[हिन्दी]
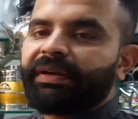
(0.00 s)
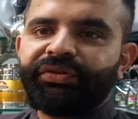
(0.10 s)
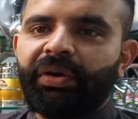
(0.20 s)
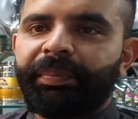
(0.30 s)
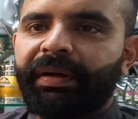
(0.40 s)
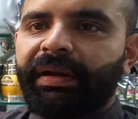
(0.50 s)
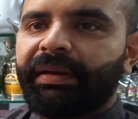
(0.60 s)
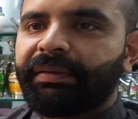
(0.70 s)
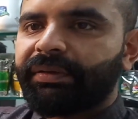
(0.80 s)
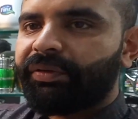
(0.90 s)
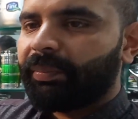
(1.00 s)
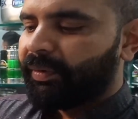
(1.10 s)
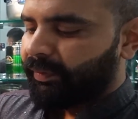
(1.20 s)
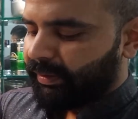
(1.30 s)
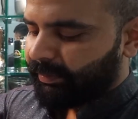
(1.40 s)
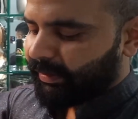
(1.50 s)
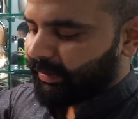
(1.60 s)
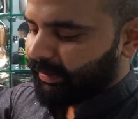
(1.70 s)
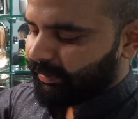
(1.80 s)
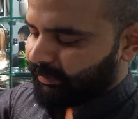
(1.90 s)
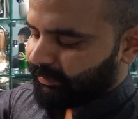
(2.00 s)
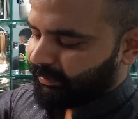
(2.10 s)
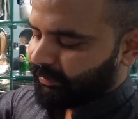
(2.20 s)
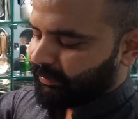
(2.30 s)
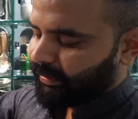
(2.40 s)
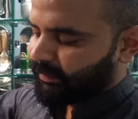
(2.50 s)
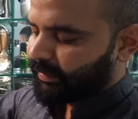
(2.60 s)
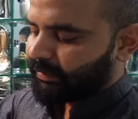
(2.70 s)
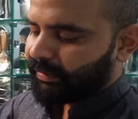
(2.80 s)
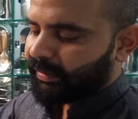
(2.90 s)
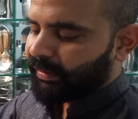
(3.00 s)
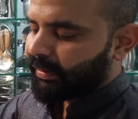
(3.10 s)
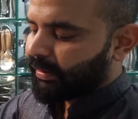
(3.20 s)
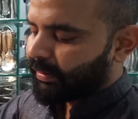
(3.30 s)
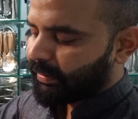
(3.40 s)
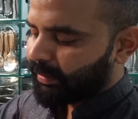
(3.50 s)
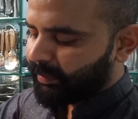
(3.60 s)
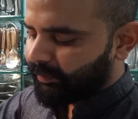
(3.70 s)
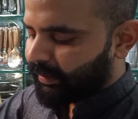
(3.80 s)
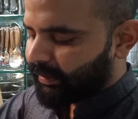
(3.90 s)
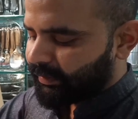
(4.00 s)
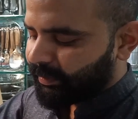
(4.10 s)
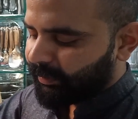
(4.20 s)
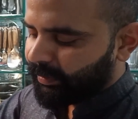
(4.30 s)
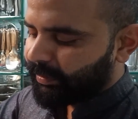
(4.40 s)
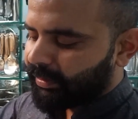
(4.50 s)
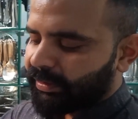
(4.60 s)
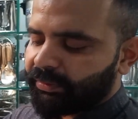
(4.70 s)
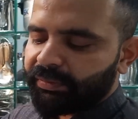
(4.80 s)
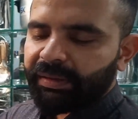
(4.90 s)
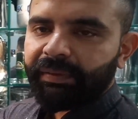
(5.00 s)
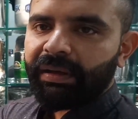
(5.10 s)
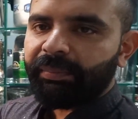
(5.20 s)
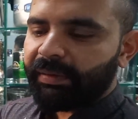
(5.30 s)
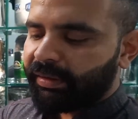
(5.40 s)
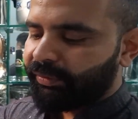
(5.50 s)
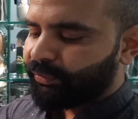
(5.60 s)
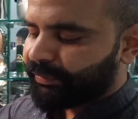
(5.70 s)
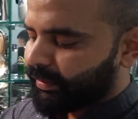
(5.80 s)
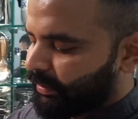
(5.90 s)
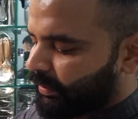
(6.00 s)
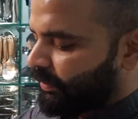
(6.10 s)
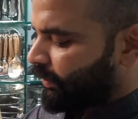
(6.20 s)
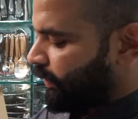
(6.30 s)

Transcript: इसका चॉपर है चॉपर वाला ब्लेड है ये इसके अंदर लगेगा अगर कीमा वगैरह जब आपने बनाना हो तो ये वाला आप ब्लेड यूज़ करेंगे